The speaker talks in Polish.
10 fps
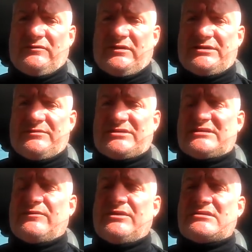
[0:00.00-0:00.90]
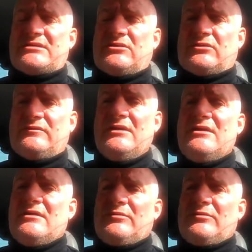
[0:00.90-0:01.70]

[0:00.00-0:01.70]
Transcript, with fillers: właśnie przez swoich sidorów, po